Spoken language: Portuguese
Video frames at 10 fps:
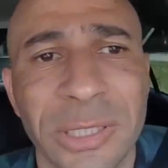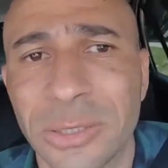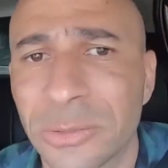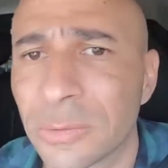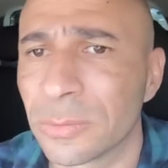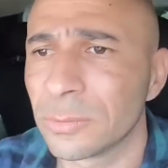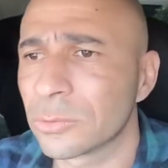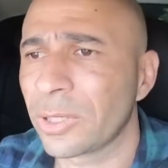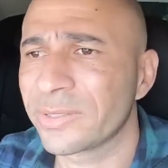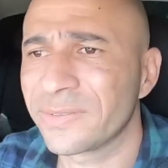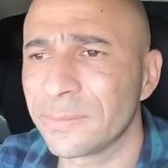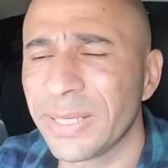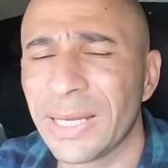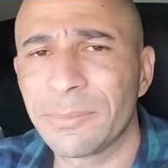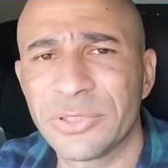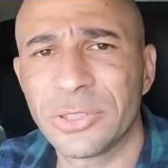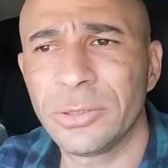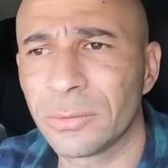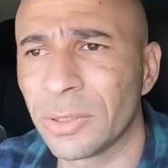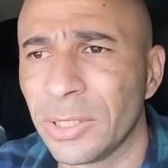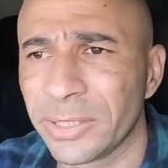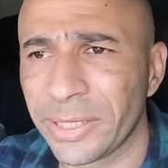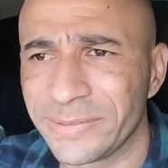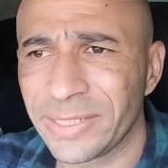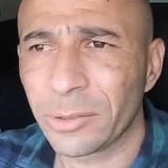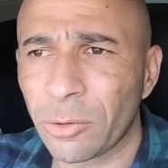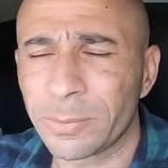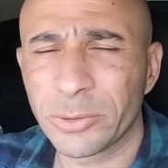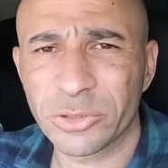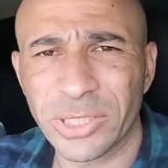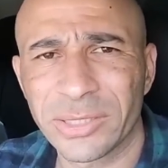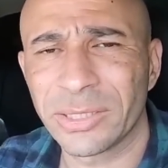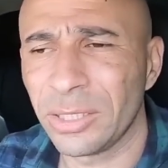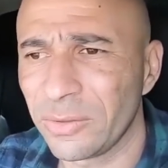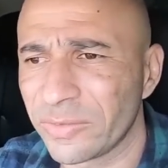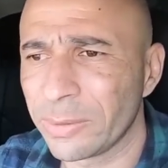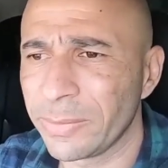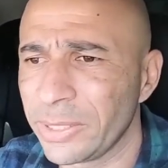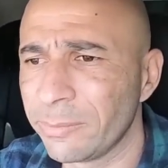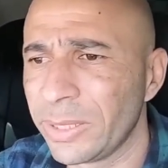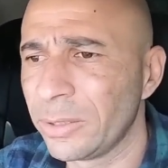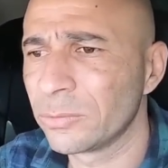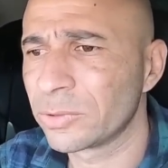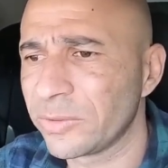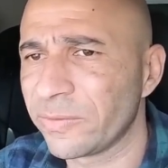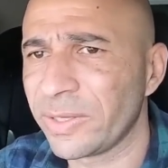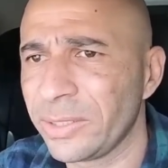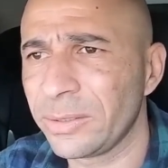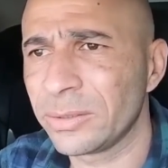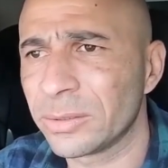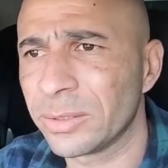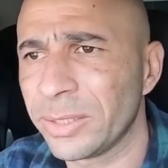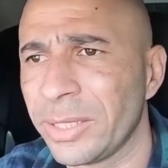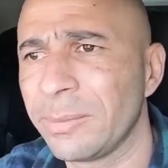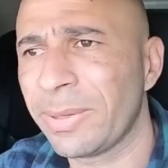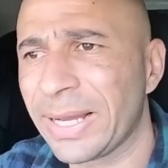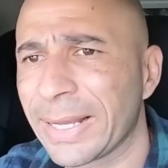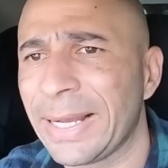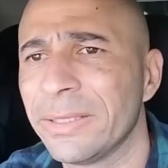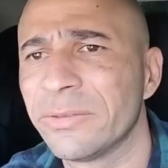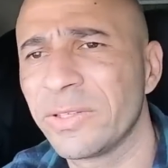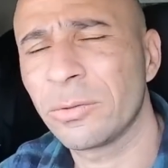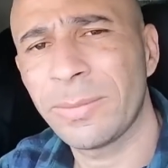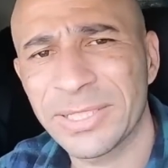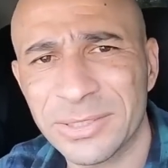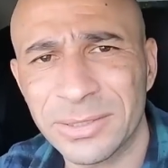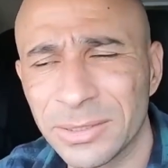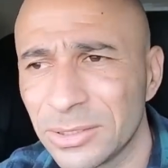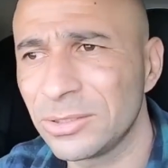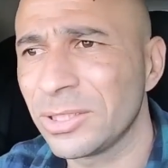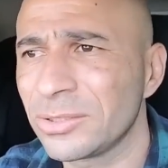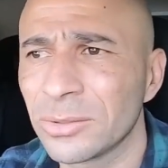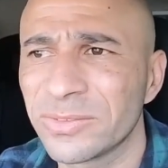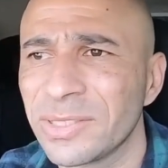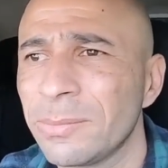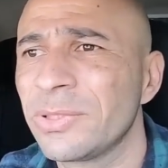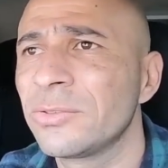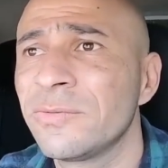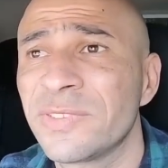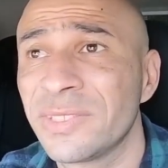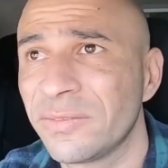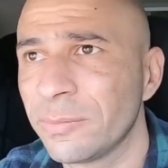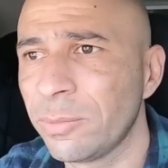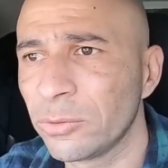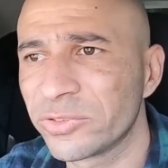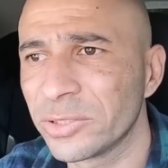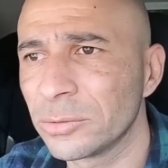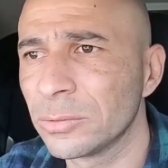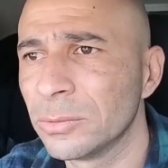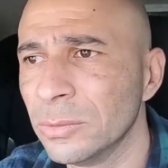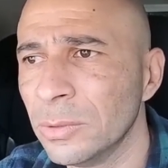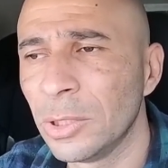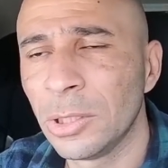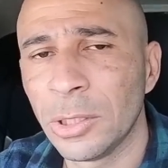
gente. Um toquezinho bem rapidinho. Aqueles helicópteros grandão, vermelho e branco, que vem é, embarcado, vem com bastante gente. Então, sempre que você vê pousando um,